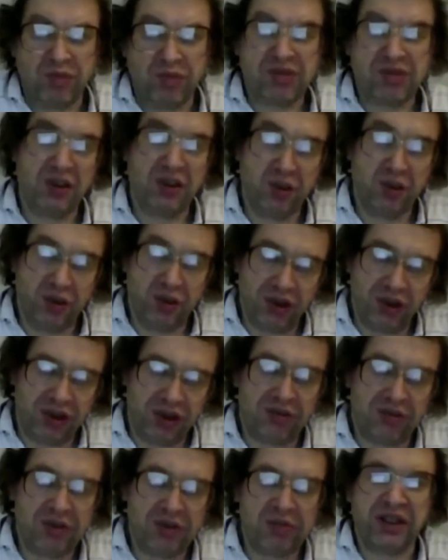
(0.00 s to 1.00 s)
все
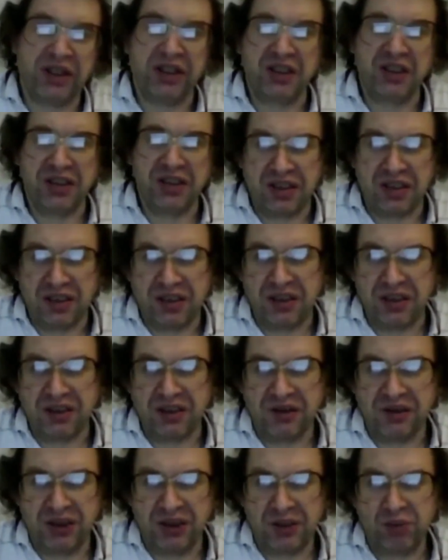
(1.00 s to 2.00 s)
безнадежно,
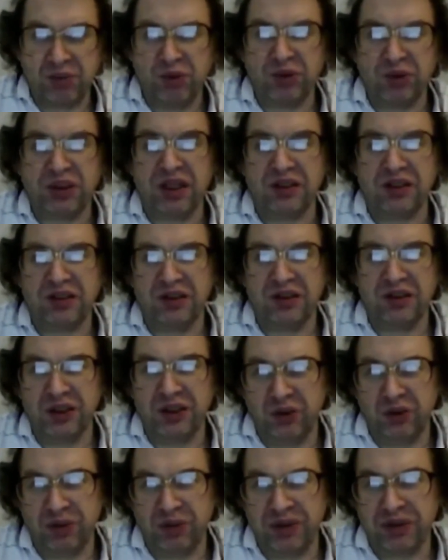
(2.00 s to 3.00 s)
бесполезно, сейчас будет как
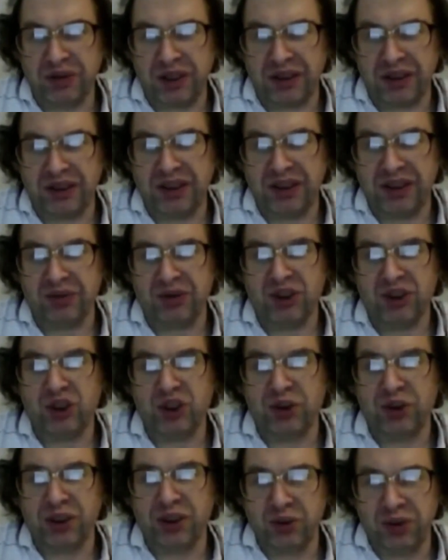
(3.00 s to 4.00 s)
тысяча первая, когда это вот
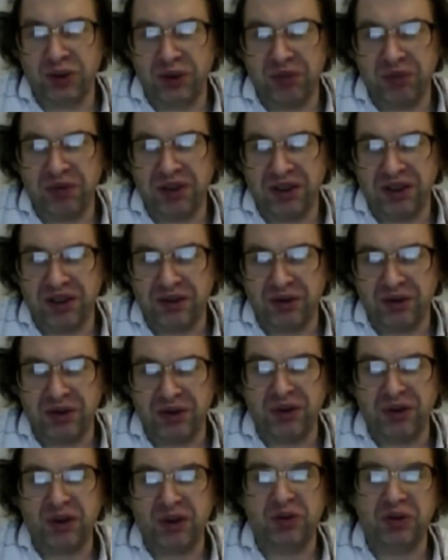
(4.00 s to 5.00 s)
тысячу раз уже было, вот
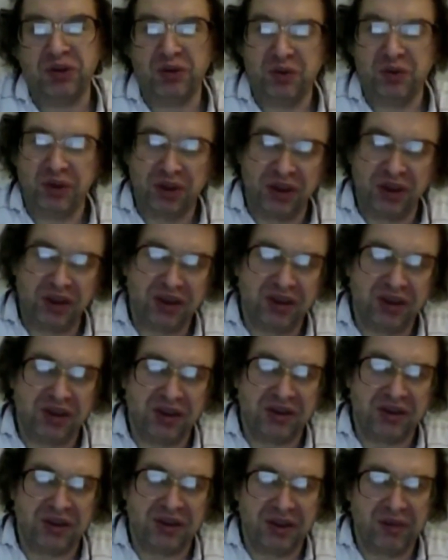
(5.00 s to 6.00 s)
вы идете
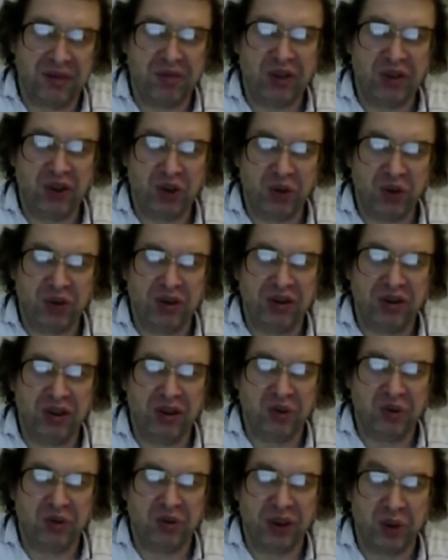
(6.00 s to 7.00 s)
уже обреченные на
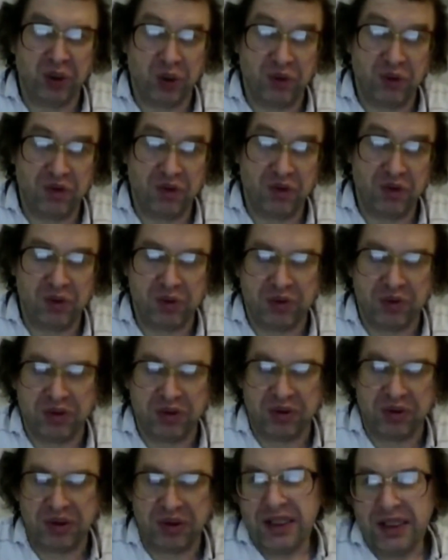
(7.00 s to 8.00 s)
неудачу, и все.
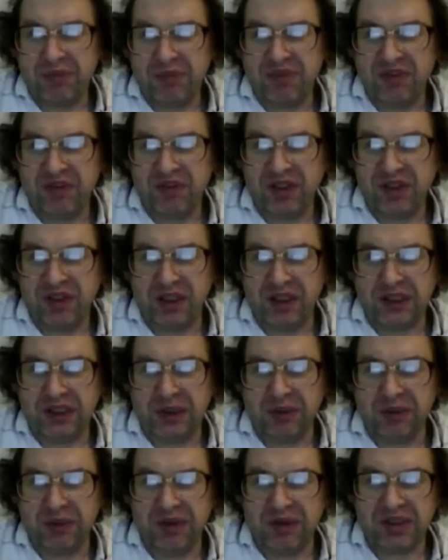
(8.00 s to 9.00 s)
А если бы вы верили,
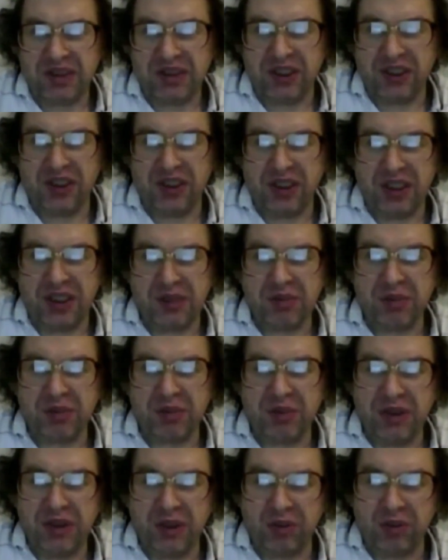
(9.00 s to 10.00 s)
если бы для вас каждый раз был
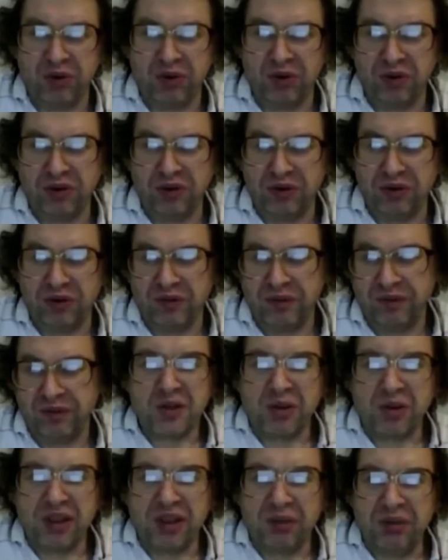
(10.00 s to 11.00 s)
первым, то
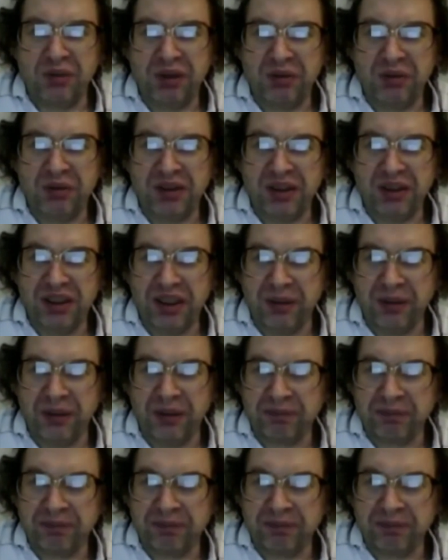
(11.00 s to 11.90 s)
результаты были бы иные.